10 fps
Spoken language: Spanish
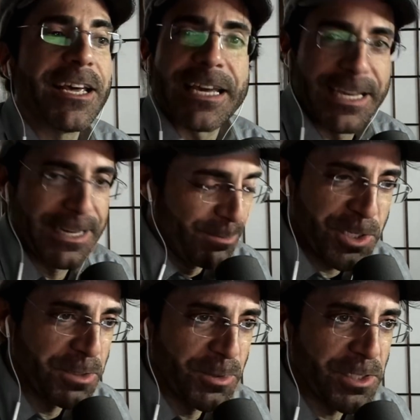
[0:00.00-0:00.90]
el
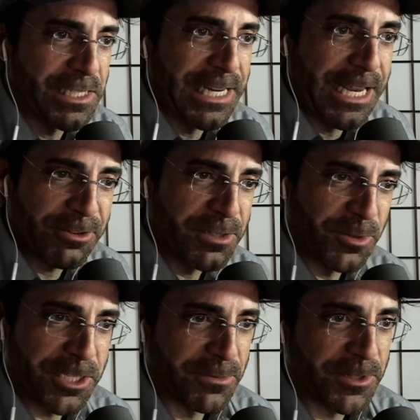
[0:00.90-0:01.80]
mochi mochi. Neochi
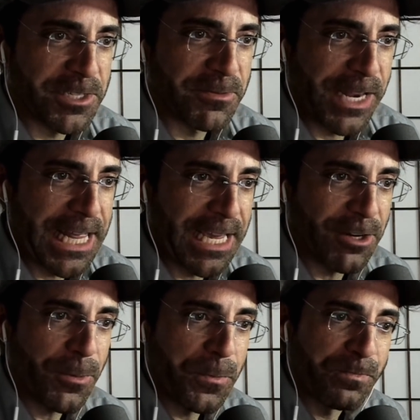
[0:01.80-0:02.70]
mochi mochi viene de ahí, ¿no?